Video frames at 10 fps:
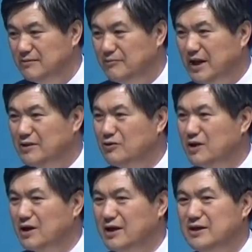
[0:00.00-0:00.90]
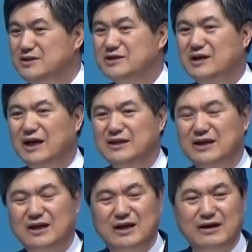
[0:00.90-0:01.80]
마누라가 일찍
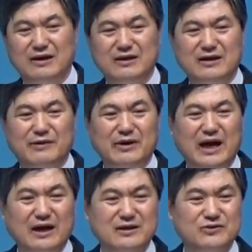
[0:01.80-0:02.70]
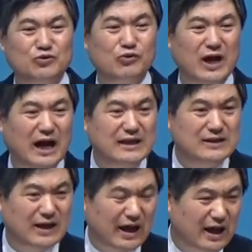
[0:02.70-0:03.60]
가니까 그 속이
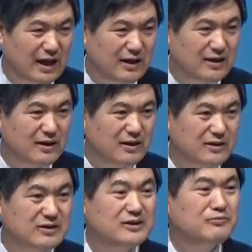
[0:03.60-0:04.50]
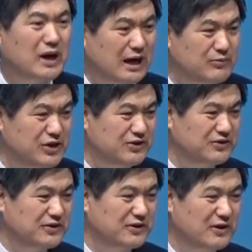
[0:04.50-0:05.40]
아니대 그런 마음이 있는
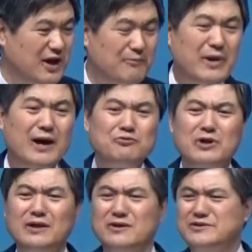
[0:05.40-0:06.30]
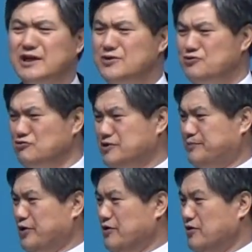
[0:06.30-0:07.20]
거예요. 마누라한테 잘해주고
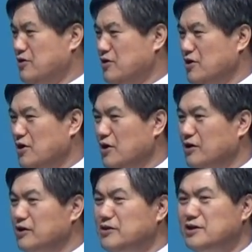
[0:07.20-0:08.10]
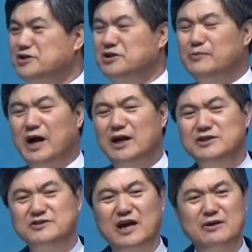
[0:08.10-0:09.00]
싶어. 그런데 지금 같이
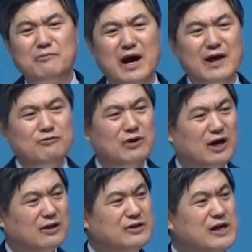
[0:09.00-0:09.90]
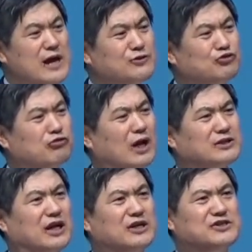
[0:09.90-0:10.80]
사는 마누라는 예수가
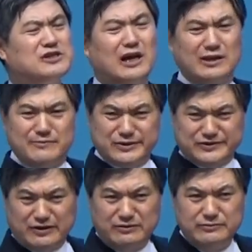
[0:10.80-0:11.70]
자기 신랑 돼버렸어.